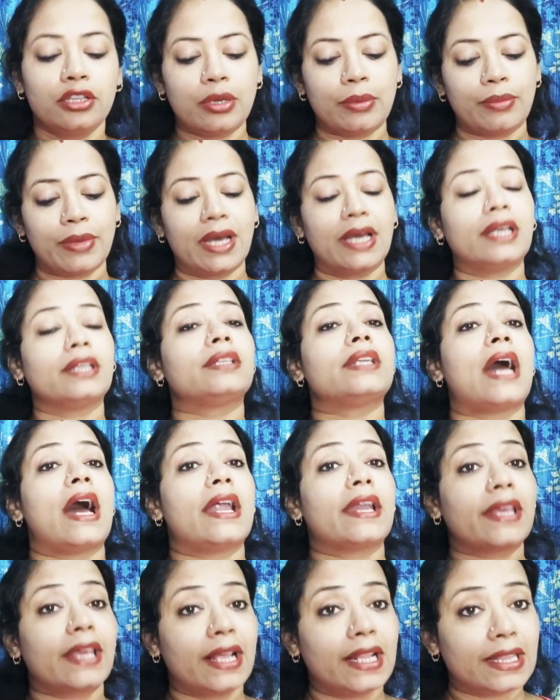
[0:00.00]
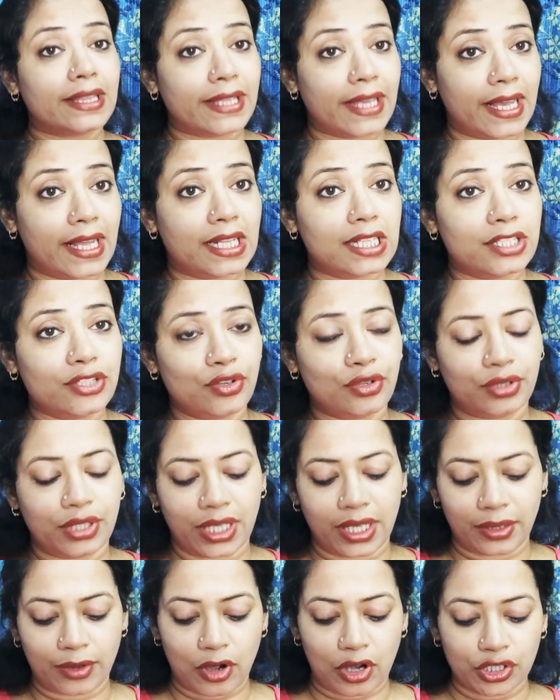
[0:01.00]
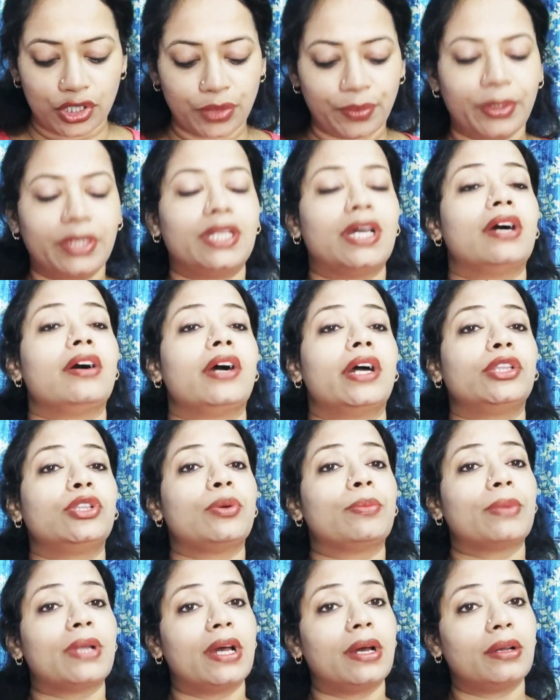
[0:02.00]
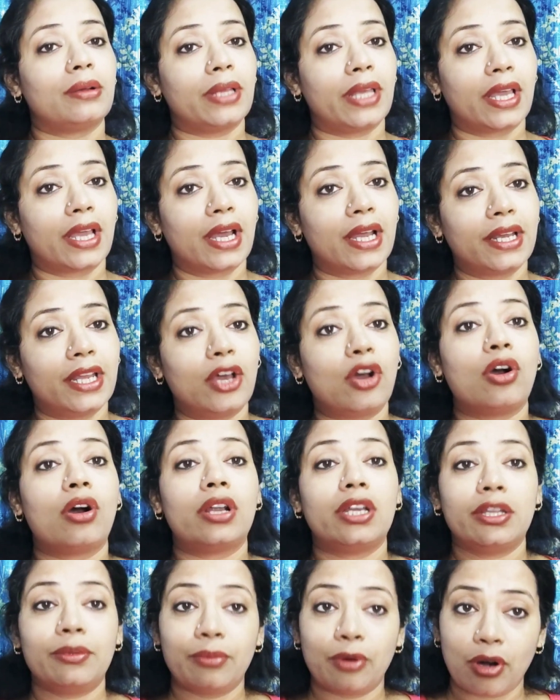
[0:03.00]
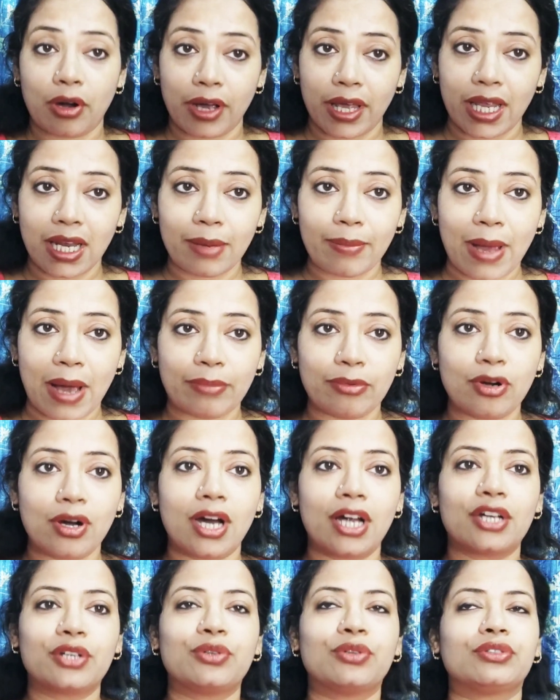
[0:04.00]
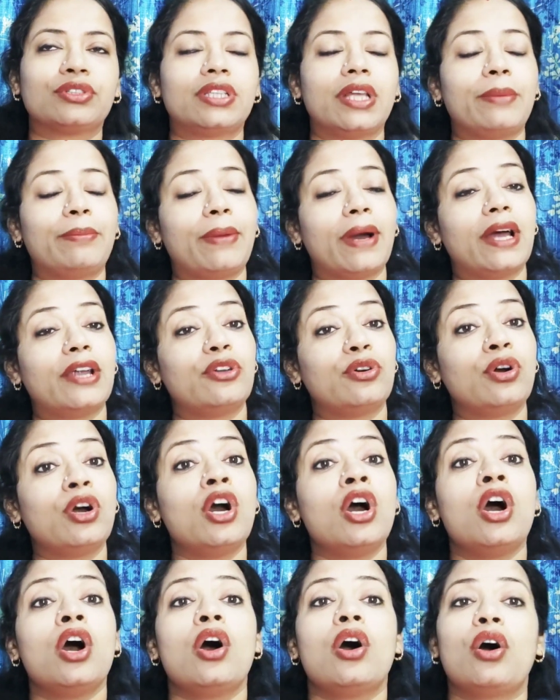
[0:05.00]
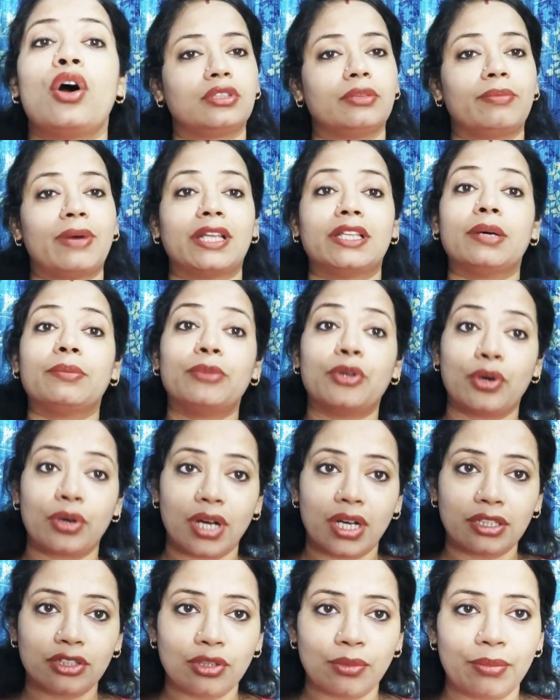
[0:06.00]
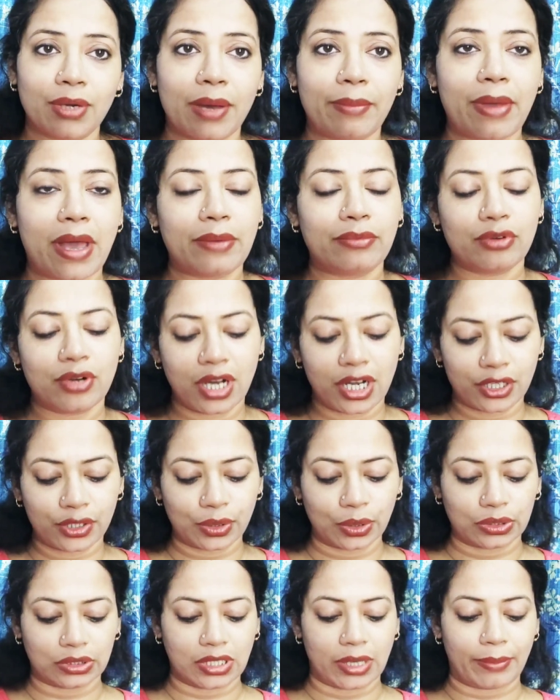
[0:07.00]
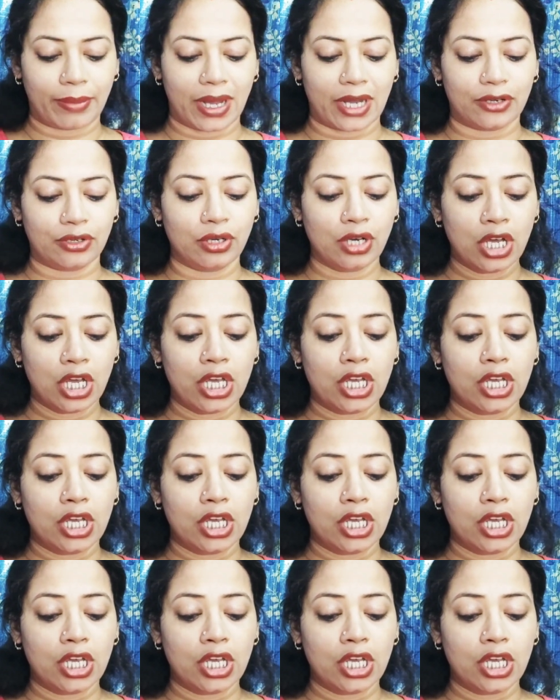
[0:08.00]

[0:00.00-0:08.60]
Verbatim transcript: তোমরা নারকেল তেল যদি অসুবিধা হয় তোমরা এখানে অলিভ অয়েল ব্যবহার করতে পারো বাদাম রোগান তোমরা ব্যবহার করতে পারো